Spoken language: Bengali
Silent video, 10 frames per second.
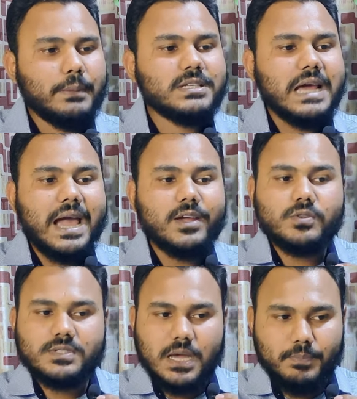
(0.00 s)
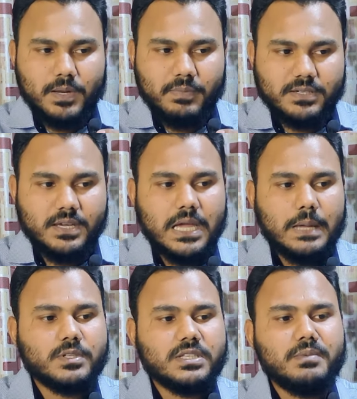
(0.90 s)
এর পাশে আয়রন সাপ্লিমেন্ট
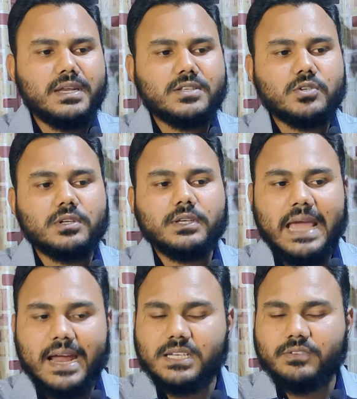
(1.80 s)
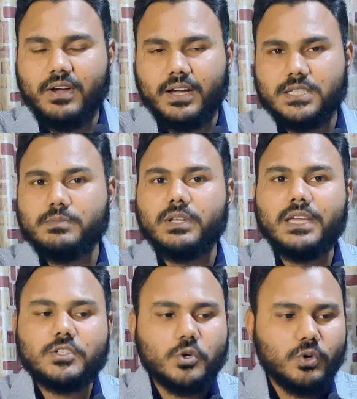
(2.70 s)
এর পাশে ইমিডাজল অ্যান্টিফাঙ্গাল যেমন
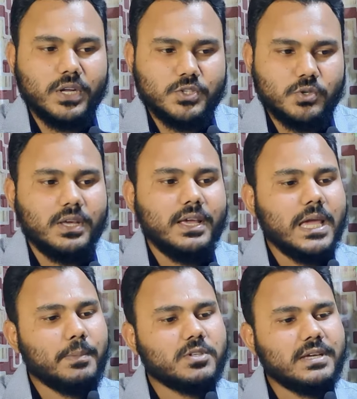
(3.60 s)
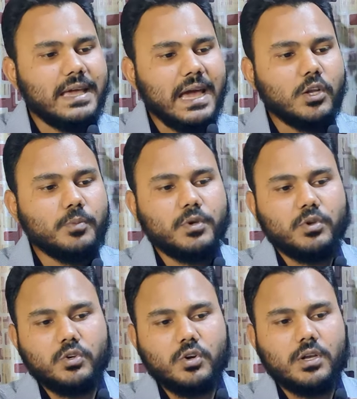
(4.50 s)
কিটোকোনাজল এর পাশে
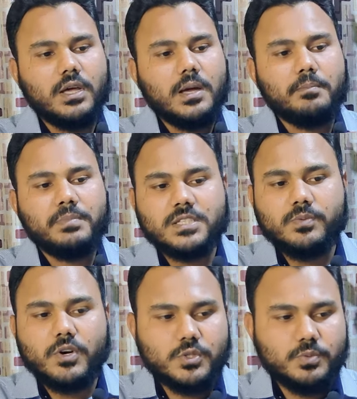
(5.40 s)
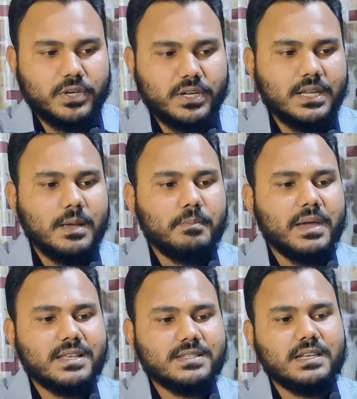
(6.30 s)
অ্যালোপিউরিনল বিসফসফোনেট
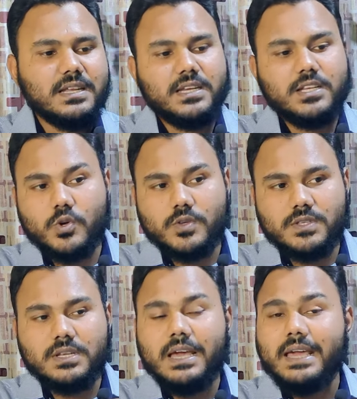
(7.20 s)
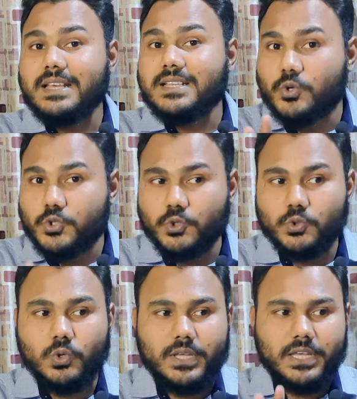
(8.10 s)
পেনিসিলিন ডিজোক্সিন এই যে
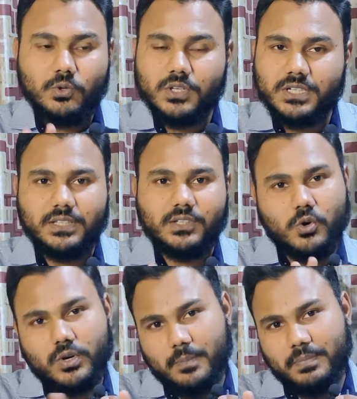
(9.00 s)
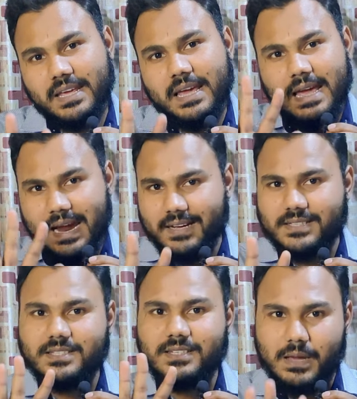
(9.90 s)
ওষুধগুলো এইগুলোর সাথে কখনো আপনি
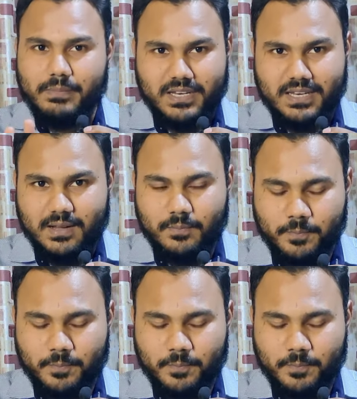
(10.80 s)
অ্যান্টাসিড খাবেন না